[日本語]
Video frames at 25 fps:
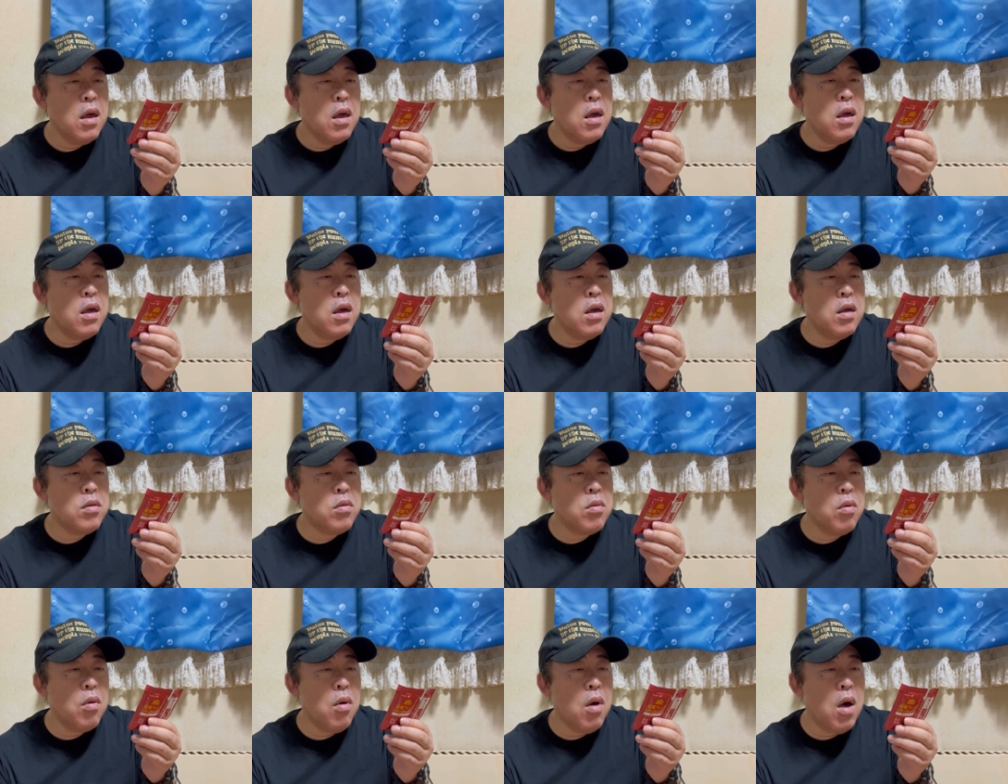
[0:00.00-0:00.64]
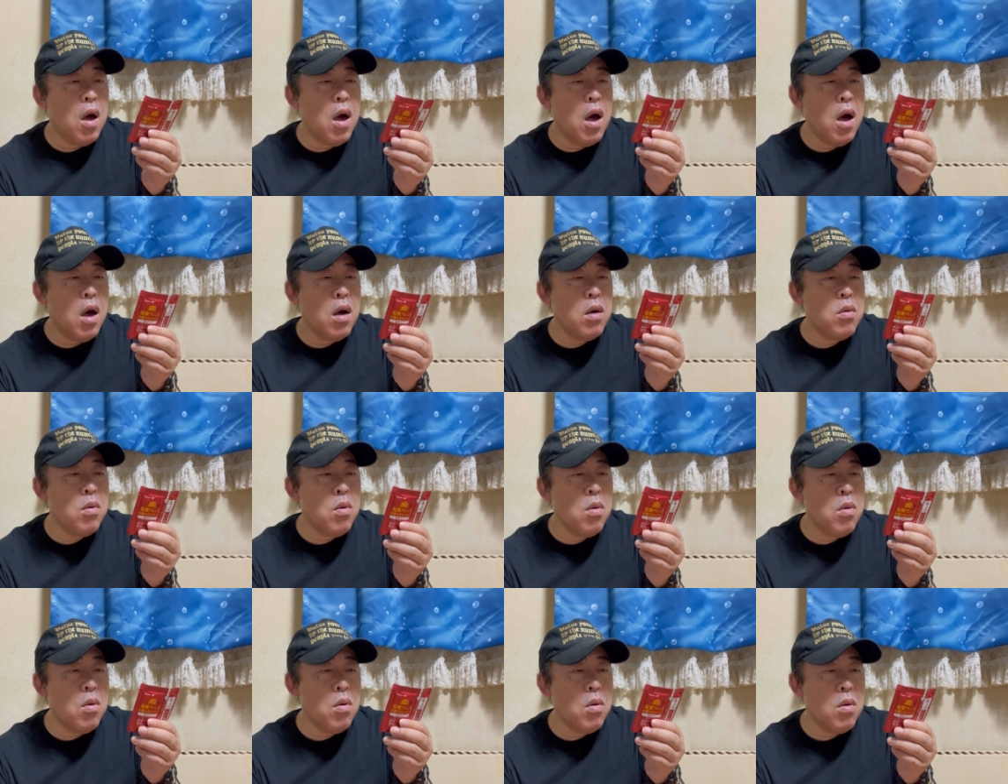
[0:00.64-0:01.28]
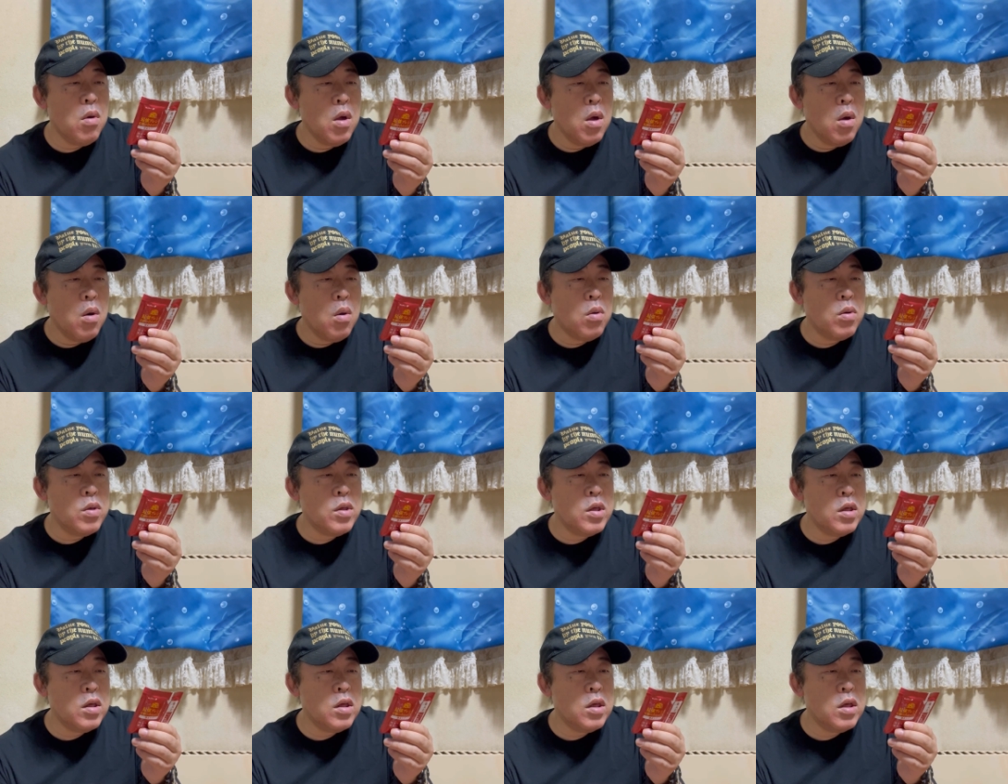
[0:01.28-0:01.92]
えっと、あご、干
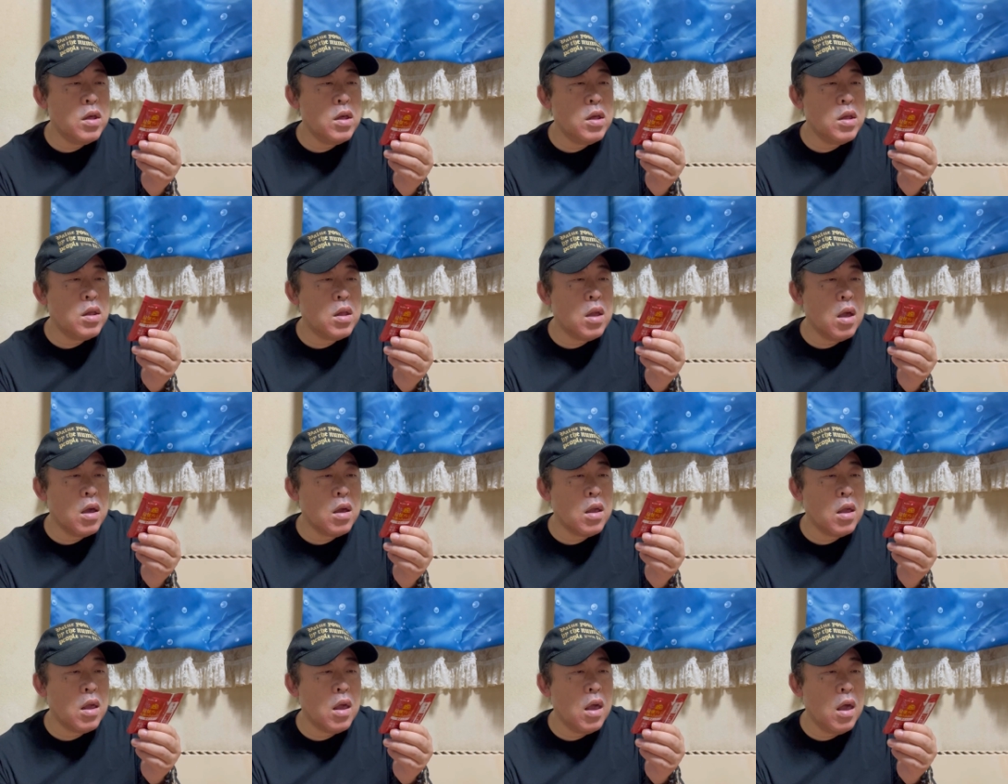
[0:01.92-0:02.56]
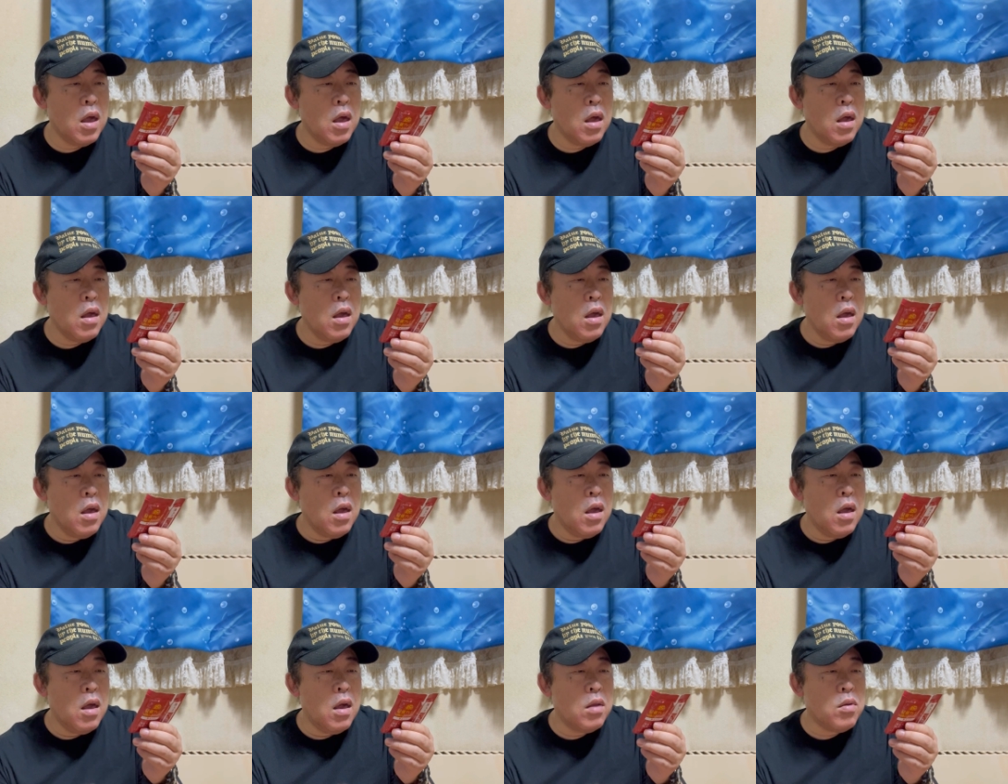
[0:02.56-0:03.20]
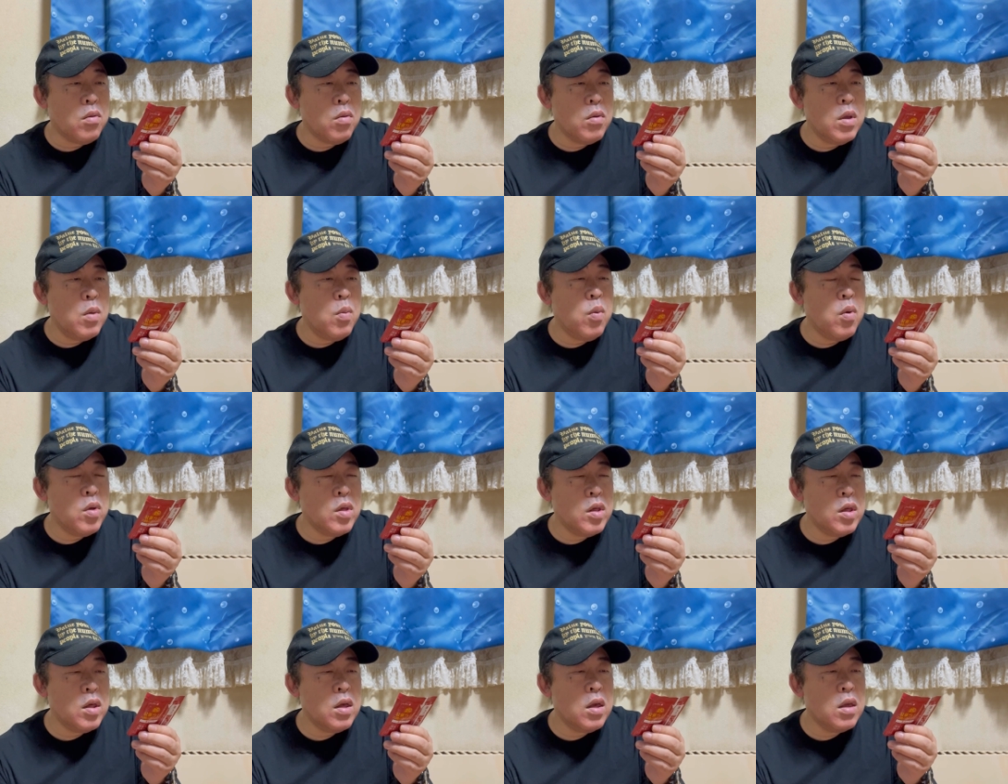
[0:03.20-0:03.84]
し椎茸、えっと、煮
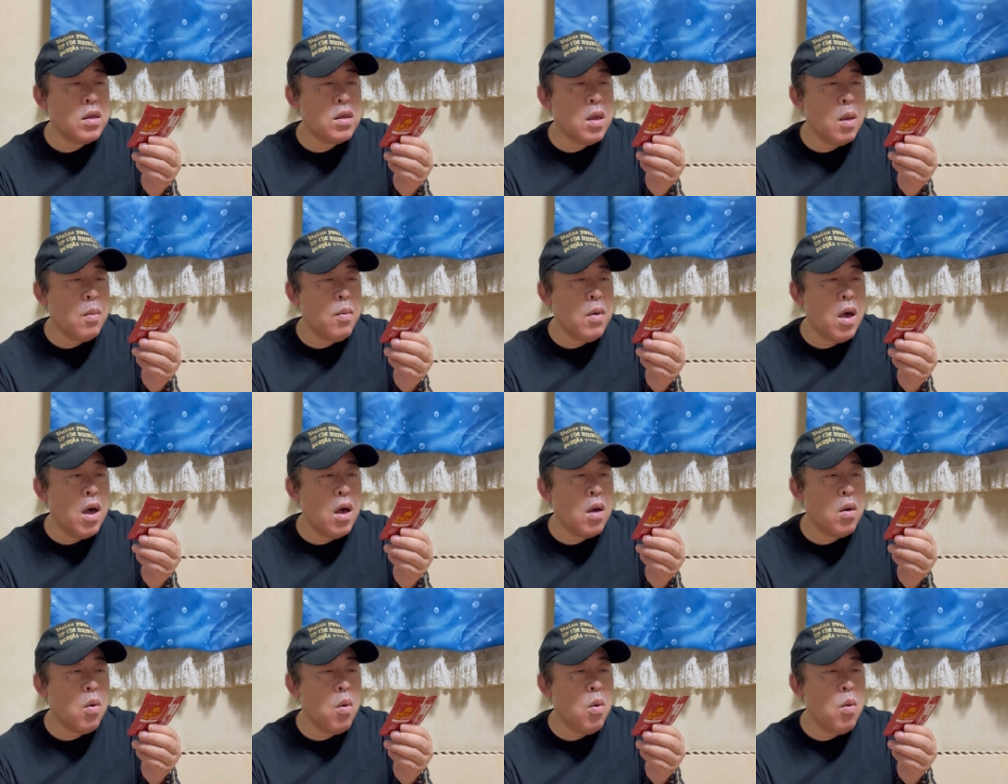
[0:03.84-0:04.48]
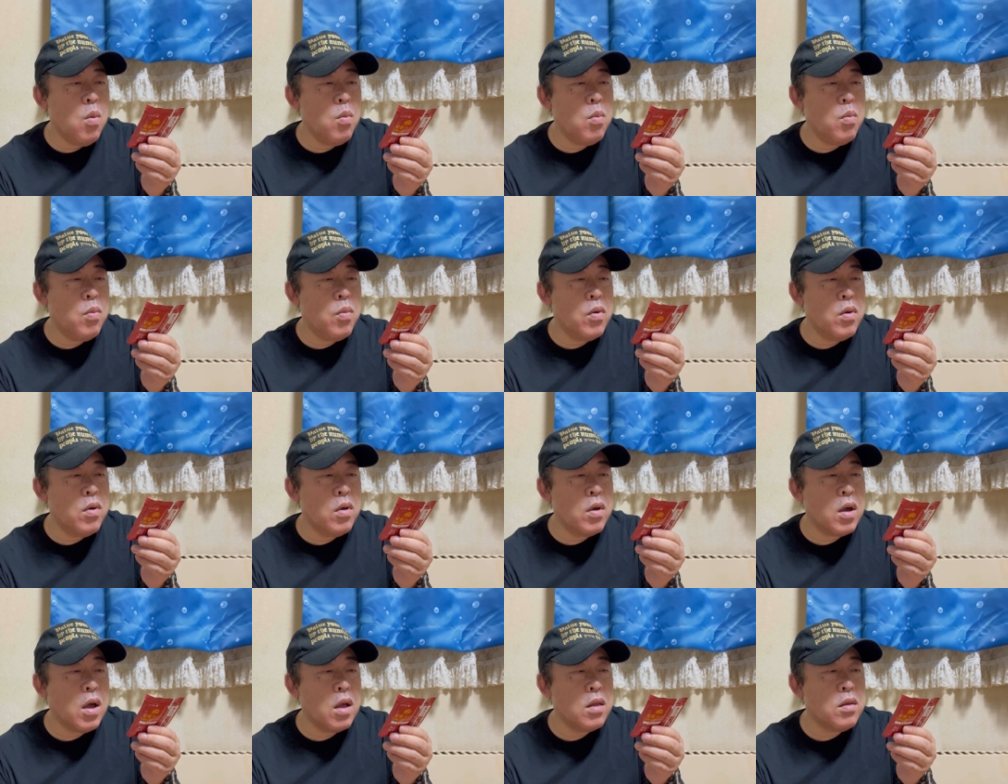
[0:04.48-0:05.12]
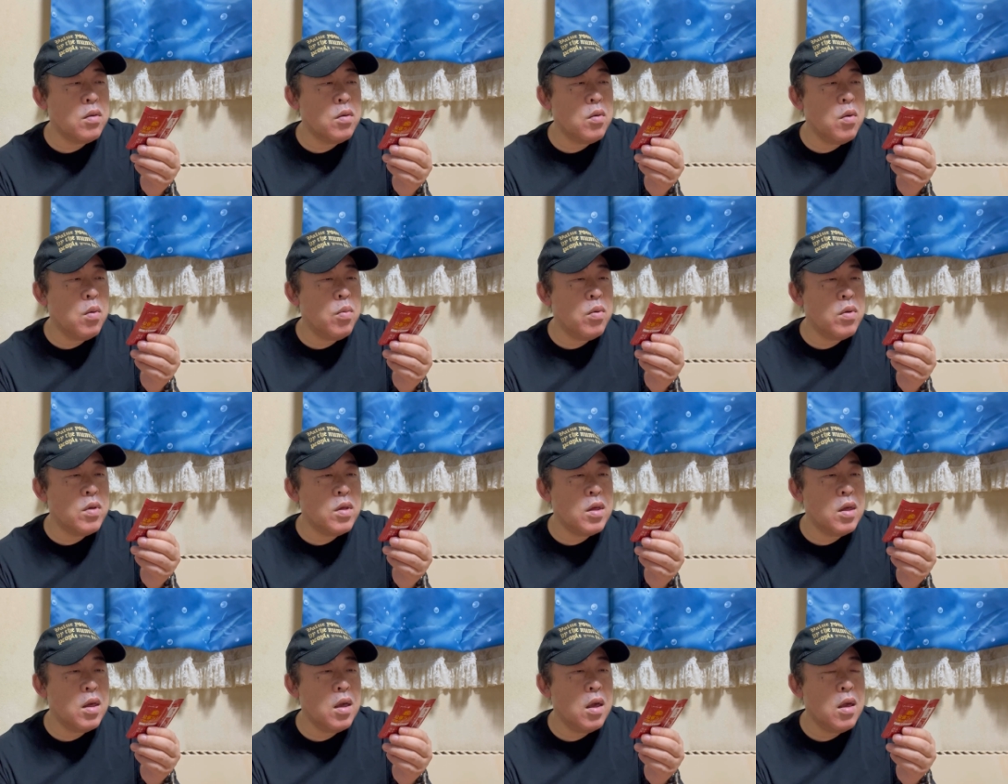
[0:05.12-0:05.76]
干し、サバ、昆布、鰹
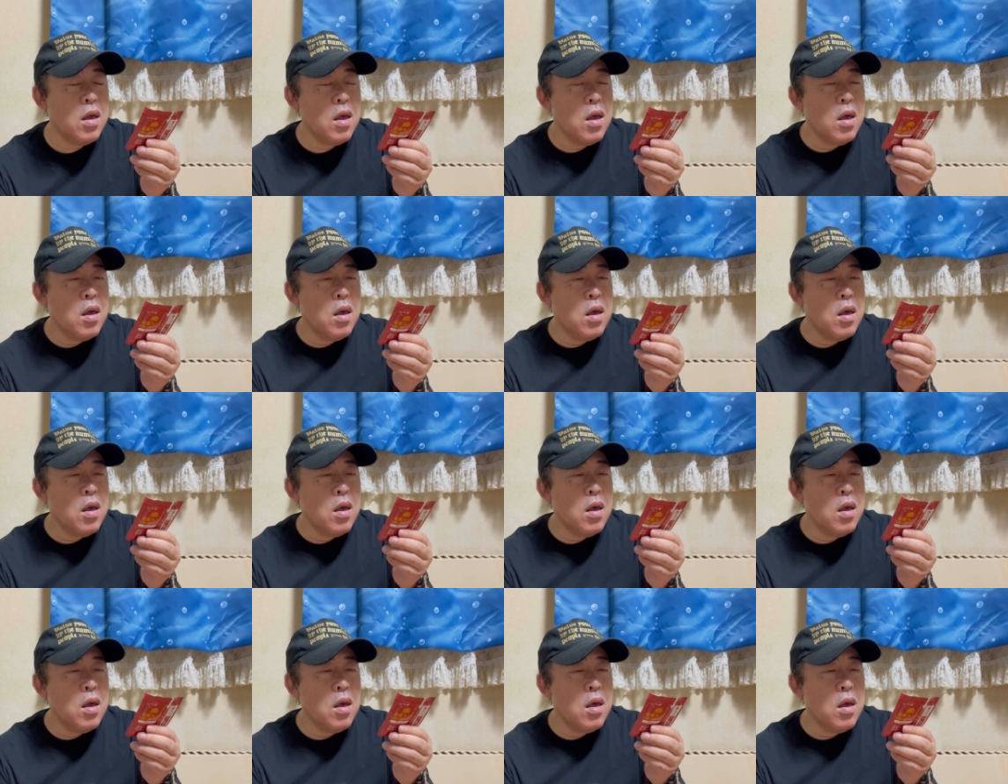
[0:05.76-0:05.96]
節、